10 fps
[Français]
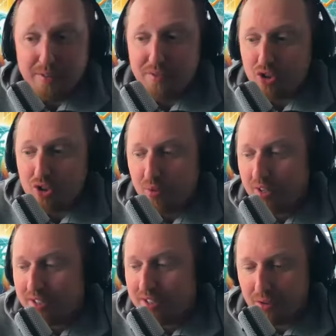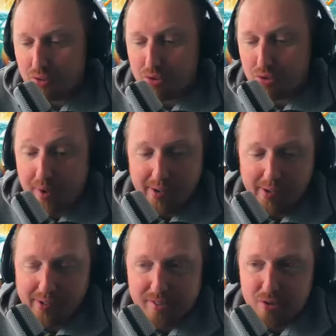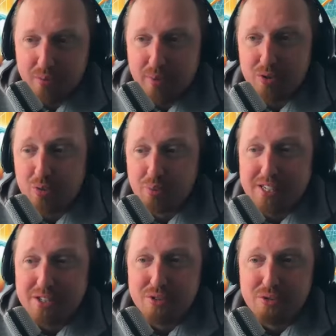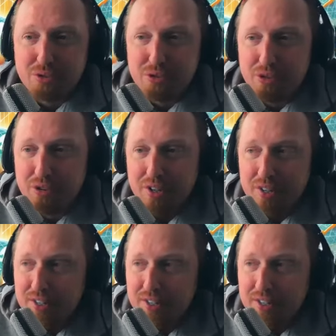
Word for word: bah franchement excellent, super, euh, super surprise euh, sur le